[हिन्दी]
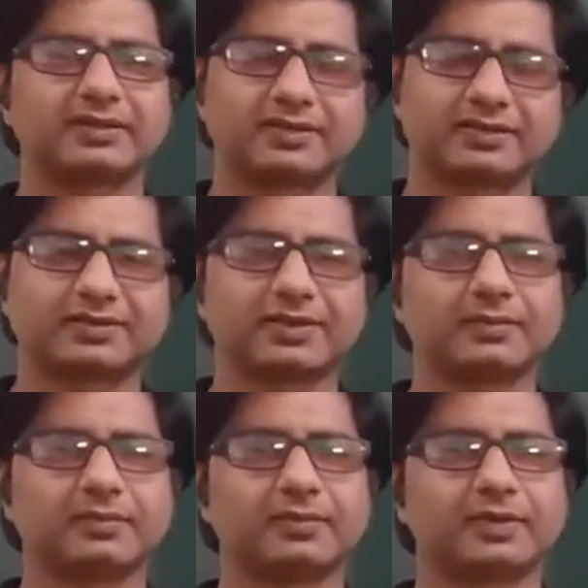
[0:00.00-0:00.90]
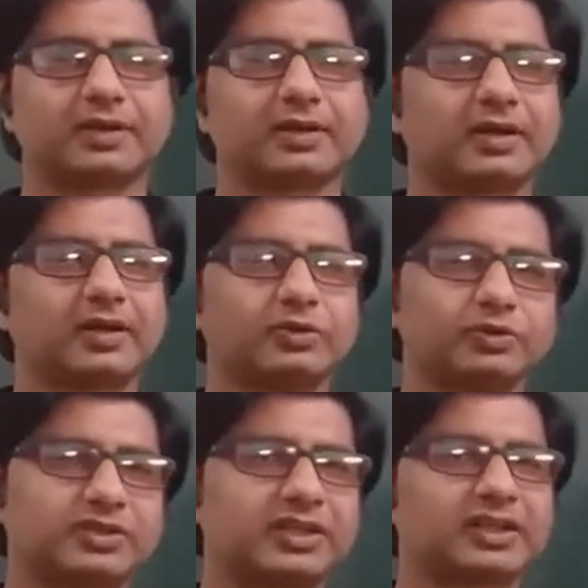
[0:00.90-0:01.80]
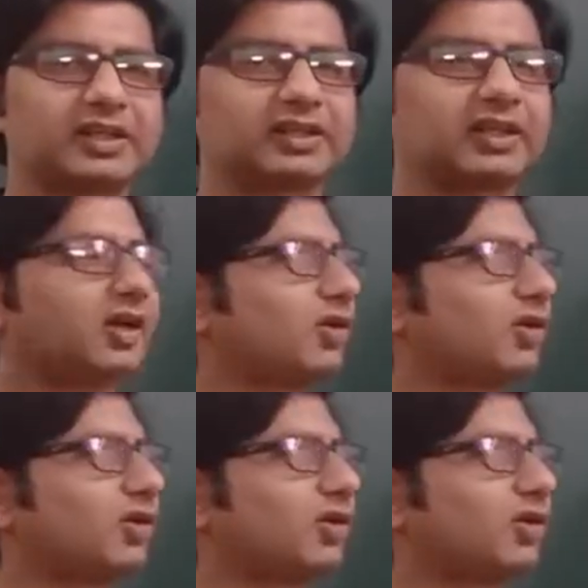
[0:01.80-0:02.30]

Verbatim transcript: सिस्टम का यूज़ किया जाता है